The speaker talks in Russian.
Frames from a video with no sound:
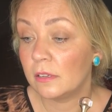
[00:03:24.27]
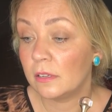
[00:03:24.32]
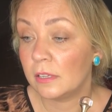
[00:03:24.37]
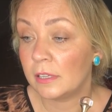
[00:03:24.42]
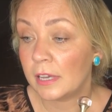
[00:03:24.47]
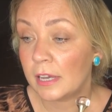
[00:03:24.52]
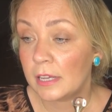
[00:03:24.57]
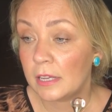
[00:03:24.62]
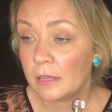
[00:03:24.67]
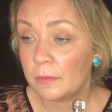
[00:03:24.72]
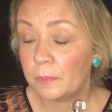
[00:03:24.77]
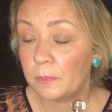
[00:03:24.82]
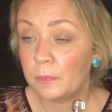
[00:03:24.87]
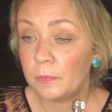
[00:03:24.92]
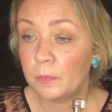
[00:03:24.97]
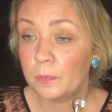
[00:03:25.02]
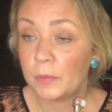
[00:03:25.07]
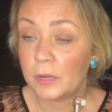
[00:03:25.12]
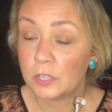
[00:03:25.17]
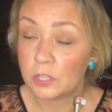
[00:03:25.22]
я
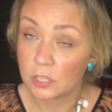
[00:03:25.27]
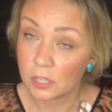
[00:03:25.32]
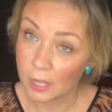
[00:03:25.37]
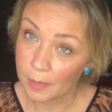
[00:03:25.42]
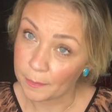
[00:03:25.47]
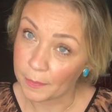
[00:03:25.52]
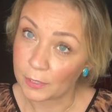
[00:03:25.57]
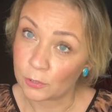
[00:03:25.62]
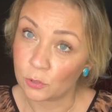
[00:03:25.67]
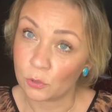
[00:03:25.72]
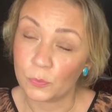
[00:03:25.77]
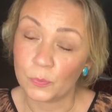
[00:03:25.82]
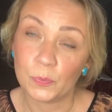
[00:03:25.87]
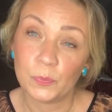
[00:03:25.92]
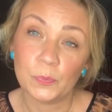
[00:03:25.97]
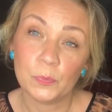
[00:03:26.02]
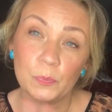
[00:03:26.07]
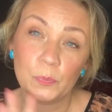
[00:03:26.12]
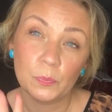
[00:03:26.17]
пошла потом,